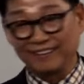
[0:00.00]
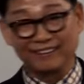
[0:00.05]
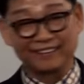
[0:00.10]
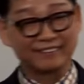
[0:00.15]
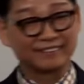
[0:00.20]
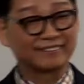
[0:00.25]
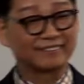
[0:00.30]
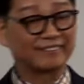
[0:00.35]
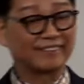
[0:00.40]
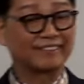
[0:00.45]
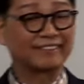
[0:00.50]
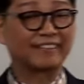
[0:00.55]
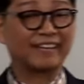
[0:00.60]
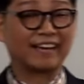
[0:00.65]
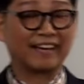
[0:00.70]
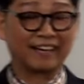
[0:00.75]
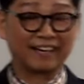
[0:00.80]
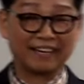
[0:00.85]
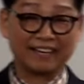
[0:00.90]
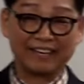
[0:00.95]
어,
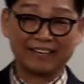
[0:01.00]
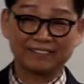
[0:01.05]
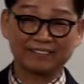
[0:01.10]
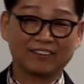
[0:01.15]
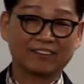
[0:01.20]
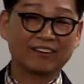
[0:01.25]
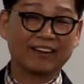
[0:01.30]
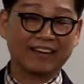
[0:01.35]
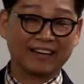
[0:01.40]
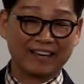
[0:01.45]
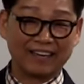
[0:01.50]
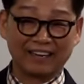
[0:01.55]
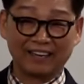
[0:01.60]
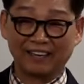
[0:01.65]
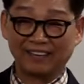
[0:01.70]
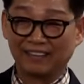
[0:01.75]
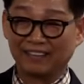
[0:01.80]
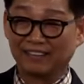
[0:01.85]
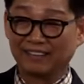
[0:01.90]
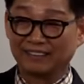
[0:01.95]
절대 안 가. 너나
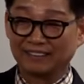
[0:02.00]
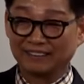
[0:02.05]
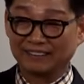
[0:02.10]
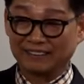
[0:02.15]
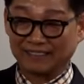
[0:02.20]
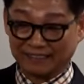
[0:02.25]
가.